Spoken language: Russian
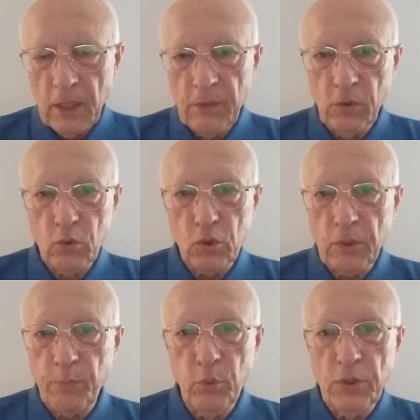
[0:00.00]
И вот
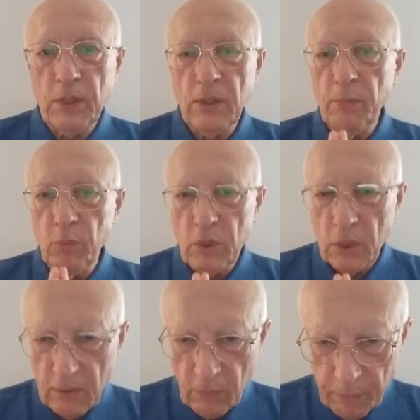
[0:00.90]
уже Путин не
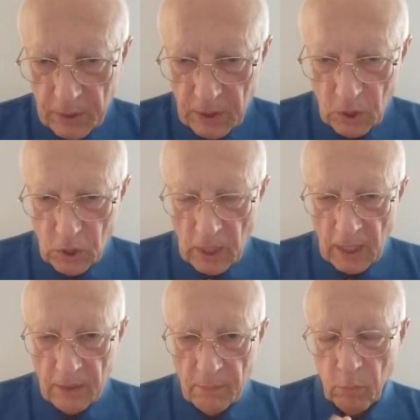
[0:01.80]
будет его
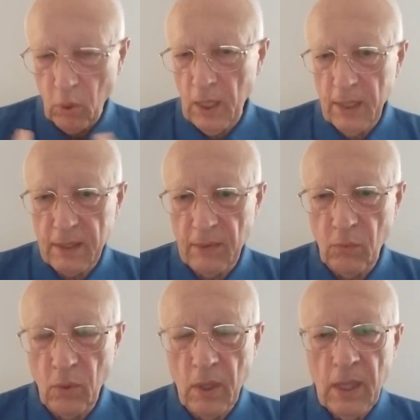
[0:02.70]
посещать. Более
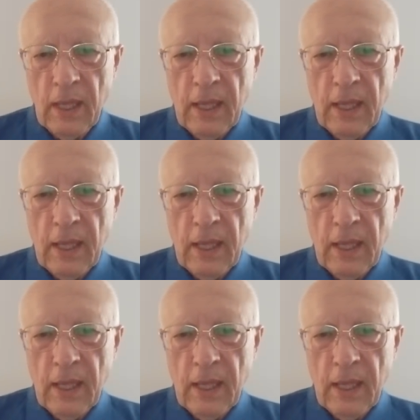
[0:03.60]
того,